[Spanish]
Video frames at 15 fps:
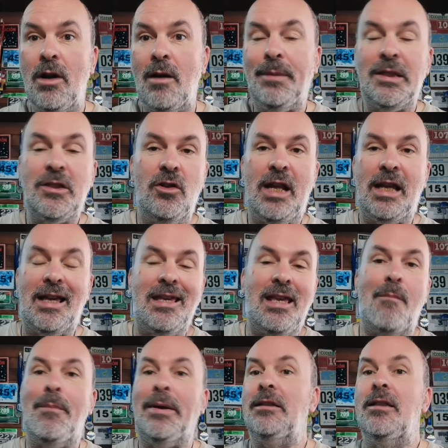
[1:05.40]
persona que
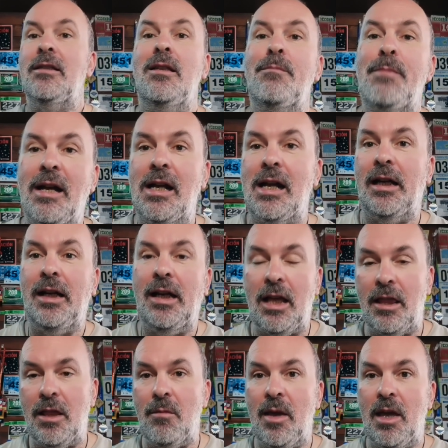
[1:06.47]
ya participa en carreras
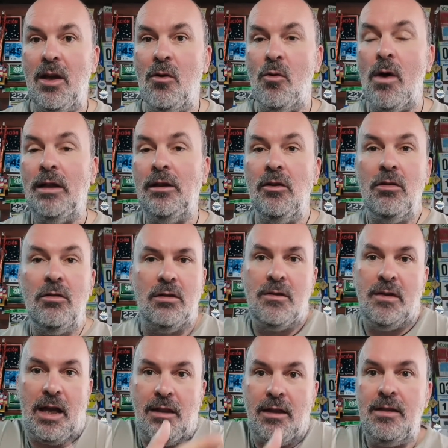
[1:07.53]
de vez en cuando,
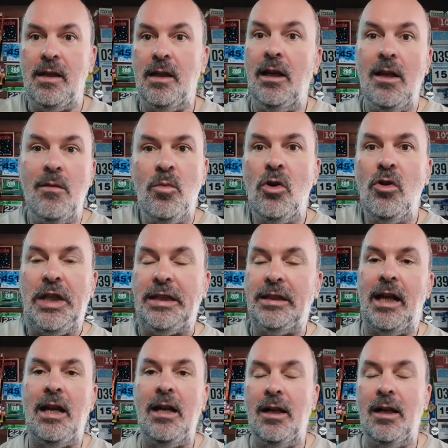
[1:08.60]
sea de ciclismo, de trail